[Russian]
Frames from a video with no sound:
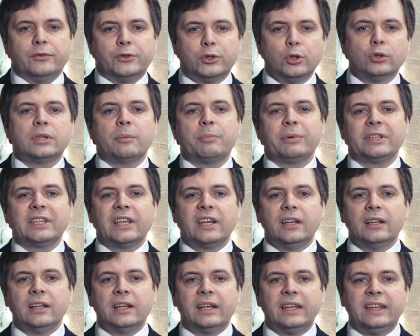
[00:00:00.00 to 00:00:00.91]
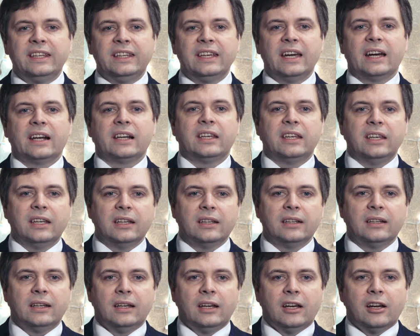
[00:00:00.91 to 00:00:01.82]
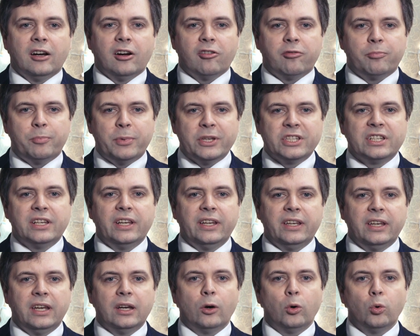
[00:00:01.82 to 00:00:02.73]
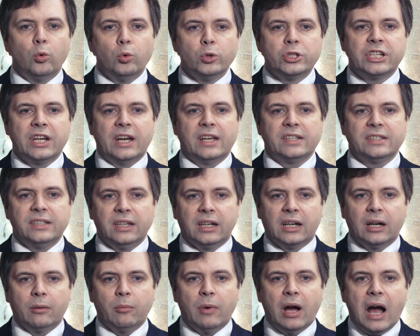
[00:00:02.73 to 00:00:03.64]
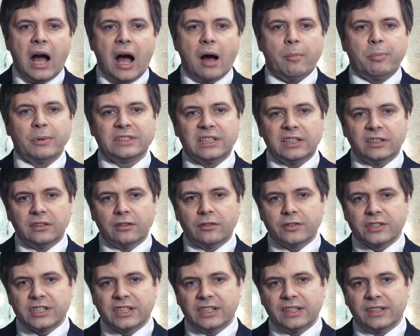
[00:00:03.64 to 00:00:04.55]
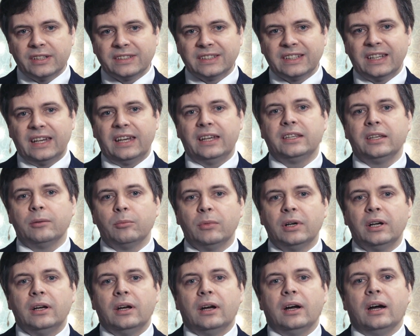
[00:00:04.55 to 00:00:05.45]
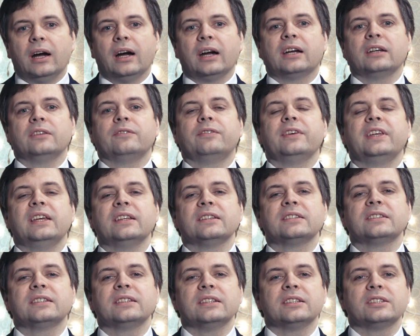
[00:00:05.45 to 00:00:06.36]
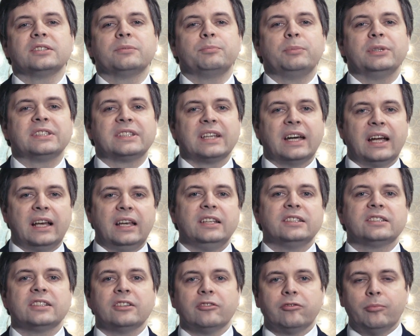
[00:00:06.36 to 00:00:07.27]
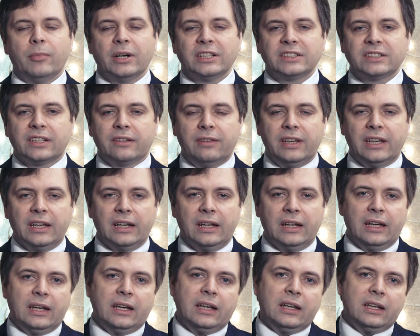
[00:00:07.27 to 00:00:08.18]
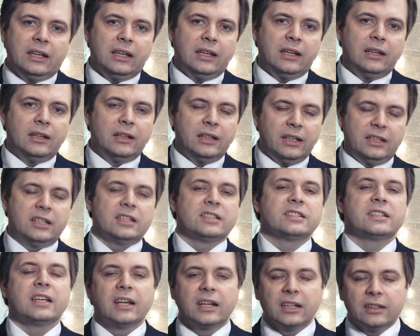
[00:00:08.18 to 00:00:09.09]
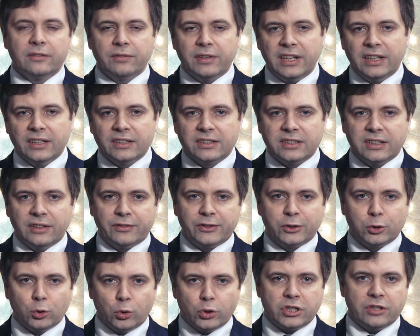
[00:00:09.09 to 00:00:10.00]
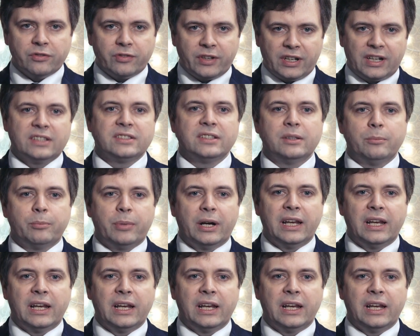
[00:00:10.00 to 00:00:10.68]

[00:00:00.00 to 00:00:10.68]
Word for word: Все это подарило яркие впечатления участникам, а последовавшие за этим конференция специалистов в Москве и лидерская конференция в Сочи, в Красной